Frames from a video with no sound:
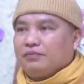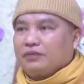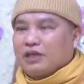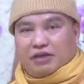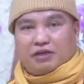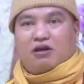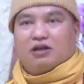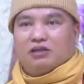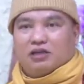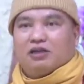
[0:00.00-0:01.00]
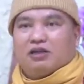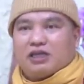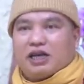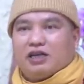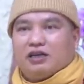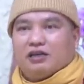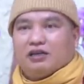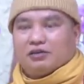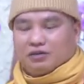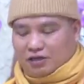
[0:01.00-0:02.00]
cái việc đó thì tự nó sẽ gì
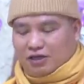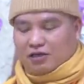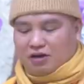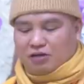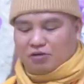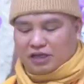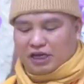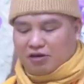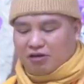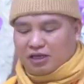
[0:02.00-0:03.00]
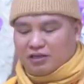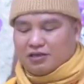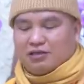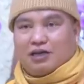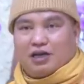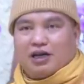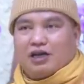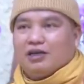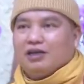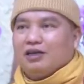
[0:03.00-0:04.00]
tự nó cũng sẽ có cái sự
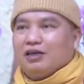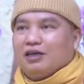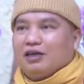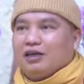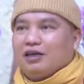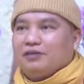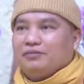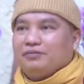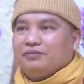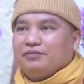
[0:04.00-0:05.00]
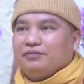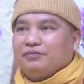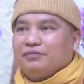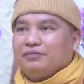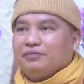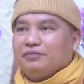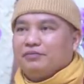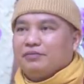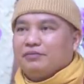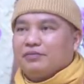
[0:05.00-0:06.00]
à, à
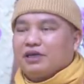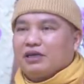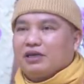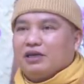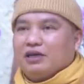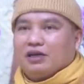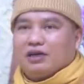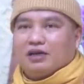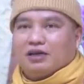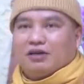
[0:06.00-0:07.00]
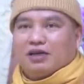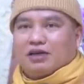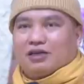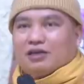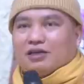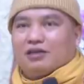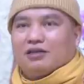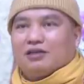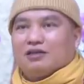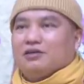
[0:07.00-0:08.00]
cái cái à, gọi là cái à,
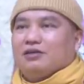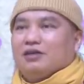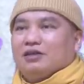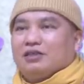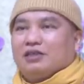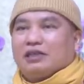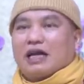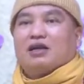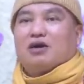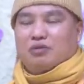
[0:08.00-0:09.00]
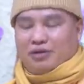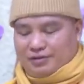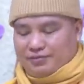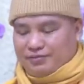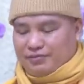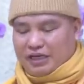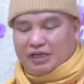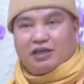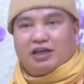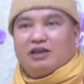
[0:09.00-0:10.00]
sự tác động
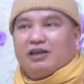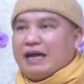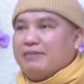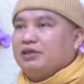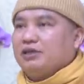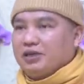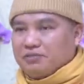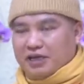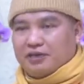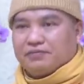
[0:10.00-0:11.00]
đến những cái người làm trực tiếp đấy